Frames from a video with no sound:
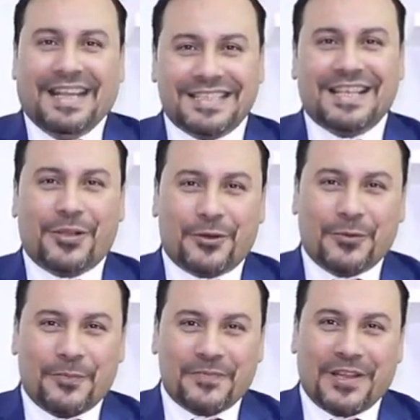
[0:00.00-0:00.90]

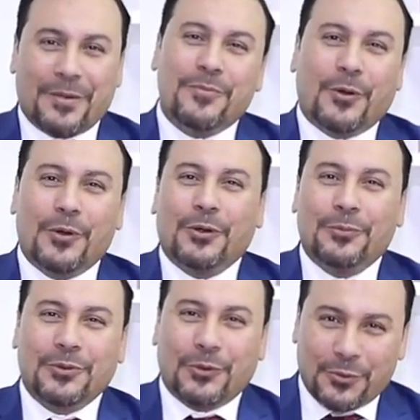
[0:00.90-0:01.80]
ازيكم يا رب
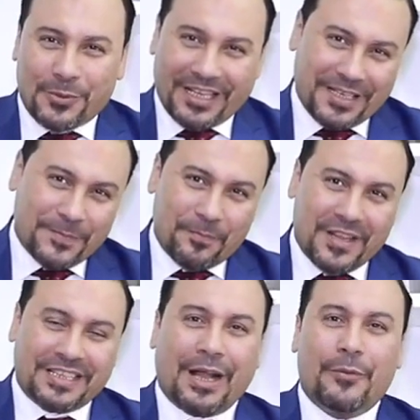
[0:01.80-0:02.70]
كلكم تكونوا بخير
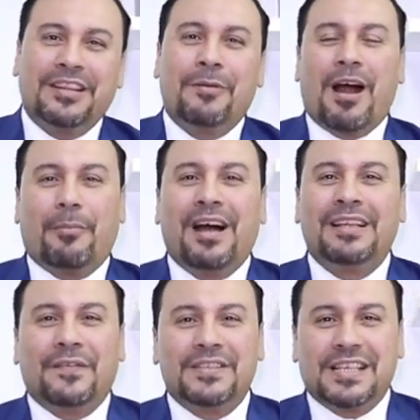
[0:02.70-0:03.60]
اتعودنا مع
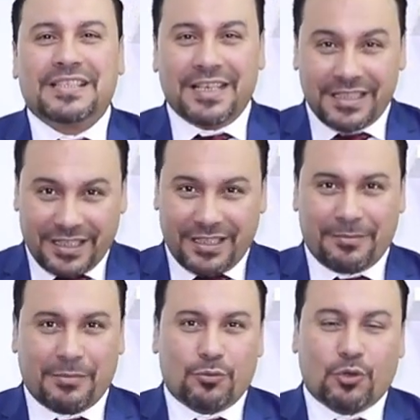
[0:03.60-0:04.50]
بعض في سلسله
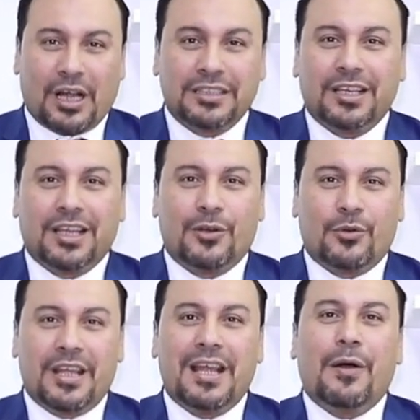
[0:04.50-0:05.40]
الموضوعات
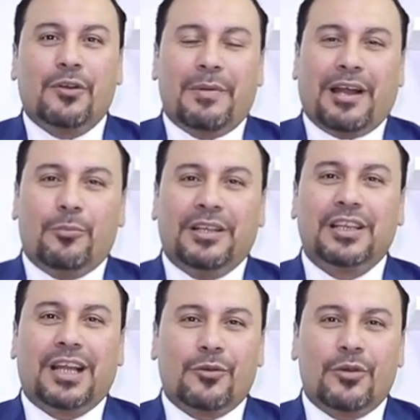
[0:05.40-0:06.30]
القانونيه او
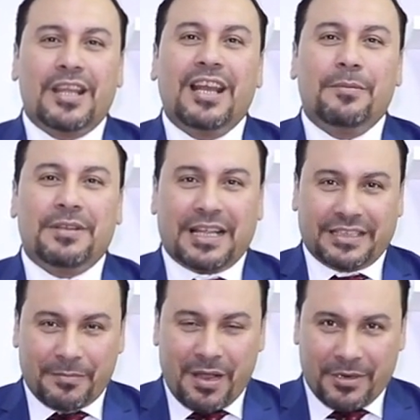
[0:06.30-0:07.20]
المعلومات القانونيه اللي
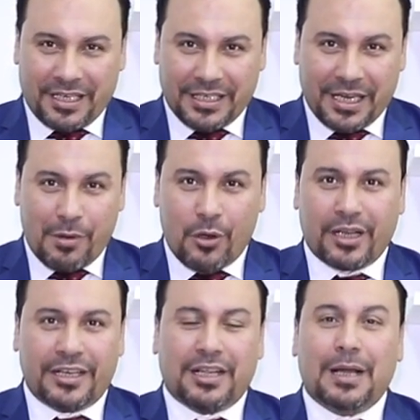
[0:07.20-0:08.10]
بنقدمها من خلال
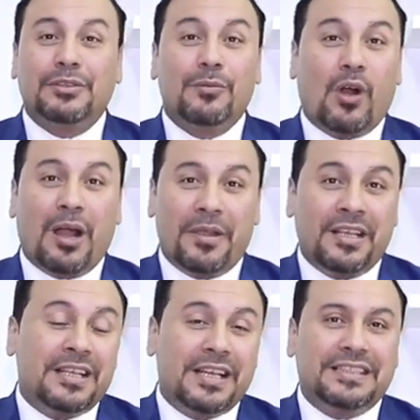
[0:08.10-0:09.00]
موقع نقابه
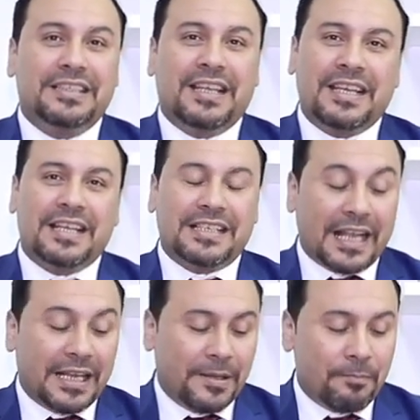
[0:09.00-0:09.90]
المحامين اننا
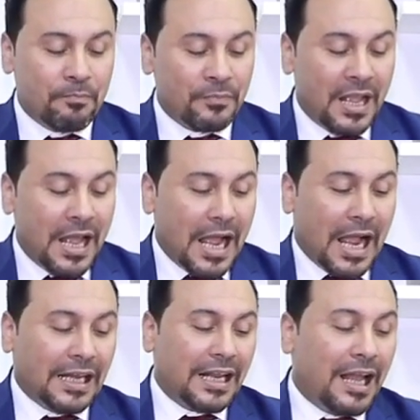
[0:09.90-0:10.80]
نتكلم
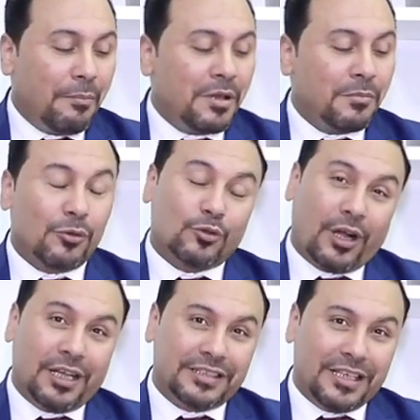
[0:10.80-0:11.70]
عن اهم
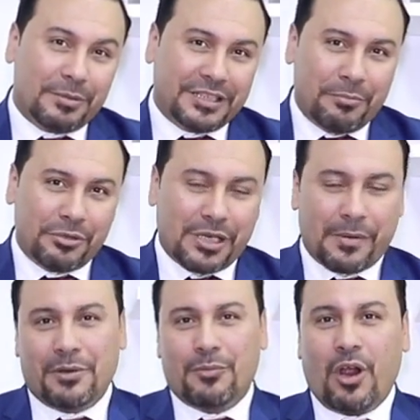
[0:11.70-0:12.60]
الموضوعات اللي بتهم
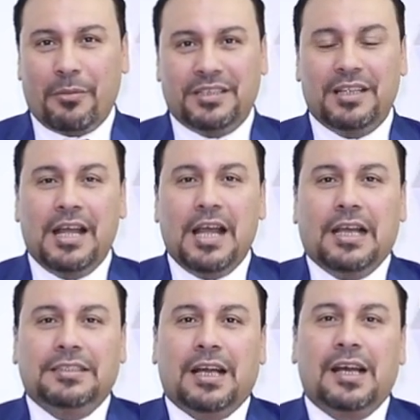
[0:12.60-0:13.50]
شباب المحامين
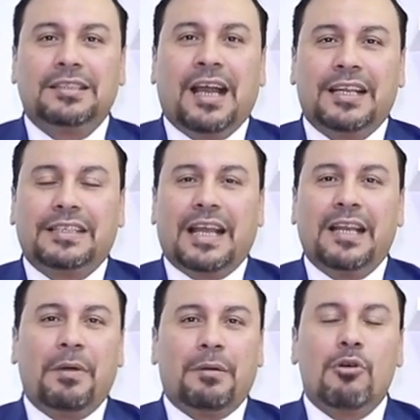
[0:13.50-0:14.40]
النهارده
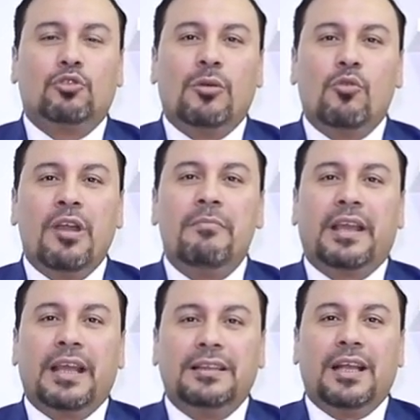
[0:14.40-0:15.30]
هنتكلم عن موضوع
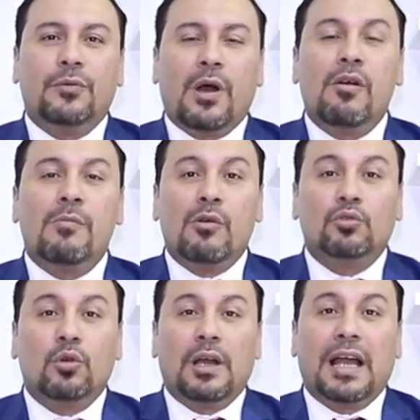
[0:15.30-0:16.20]
مهم جدا وهو
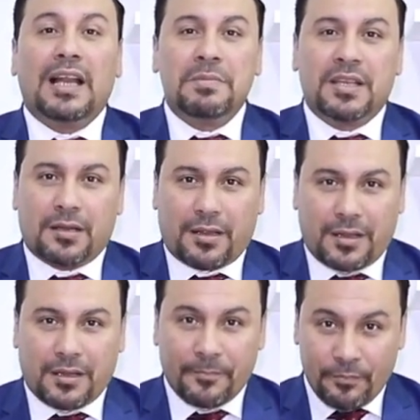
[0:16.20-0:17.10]
موضوع
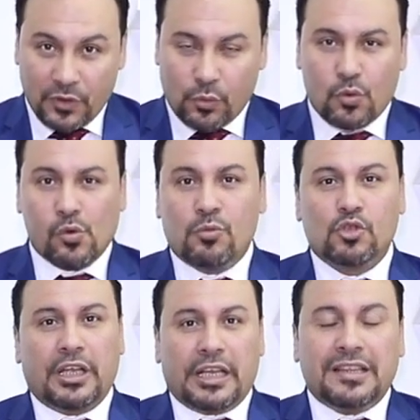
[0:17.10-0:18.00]
الميراث
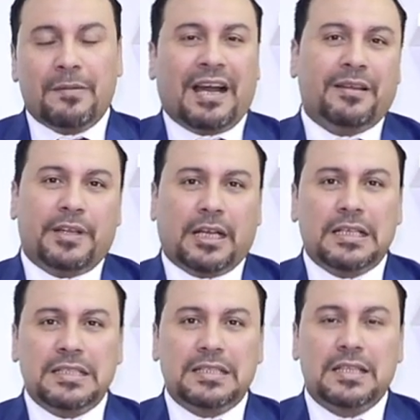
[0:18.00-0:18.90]
ومشكلتنا مع
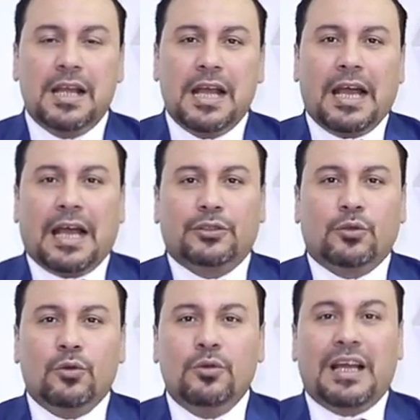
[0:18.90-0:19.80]
الميراث
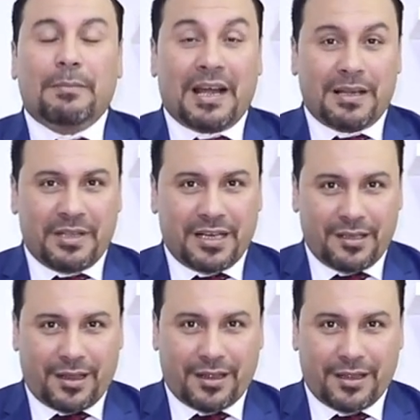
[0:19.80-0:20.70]
هتكون مع
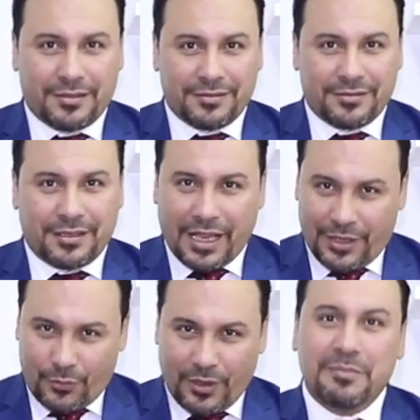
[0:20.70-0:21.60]
الميراث
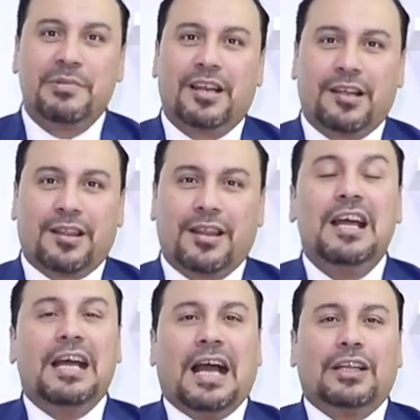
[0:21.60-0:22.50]
ايوه الميراث
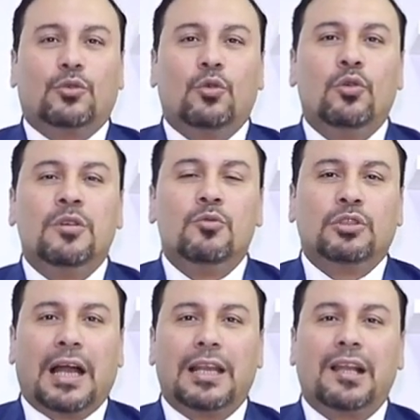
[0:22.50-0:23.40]
هتكون
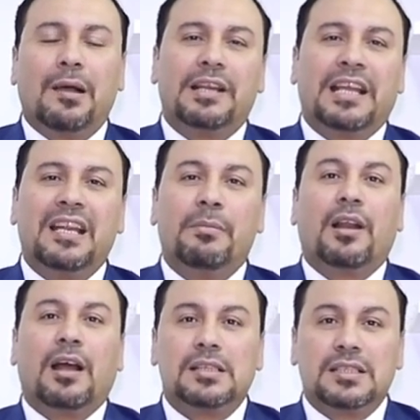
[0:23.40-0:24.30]
متعلقه بالجانب
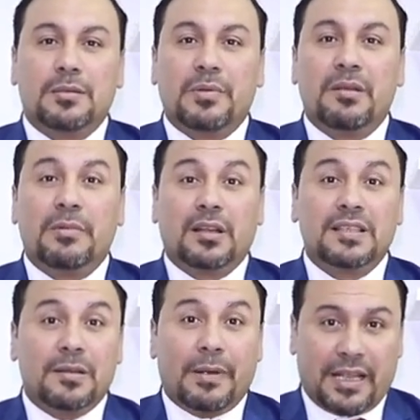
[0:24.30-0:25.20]
الخاص
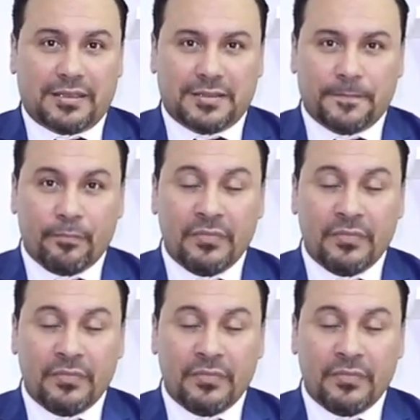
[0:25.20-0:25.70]
بميراث البنات